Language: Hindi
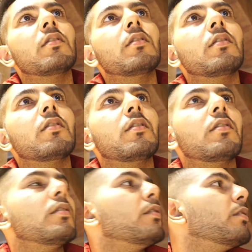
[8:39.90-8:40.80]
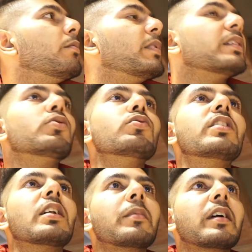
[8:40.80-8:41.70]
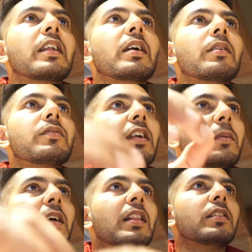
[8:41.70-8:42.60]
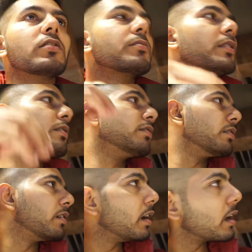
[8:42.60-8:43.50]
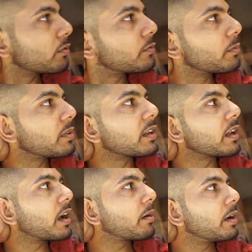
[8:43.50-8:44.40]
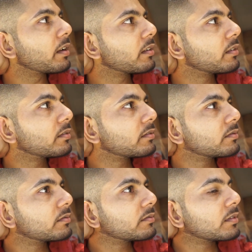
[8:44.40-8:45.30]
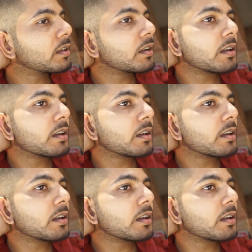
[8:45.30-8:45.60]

करके मतलब दूध गर्म करने के बाद फिर डिप डाल देते उसमें यार उसकी तो मज़ा नहीं आएगा भाई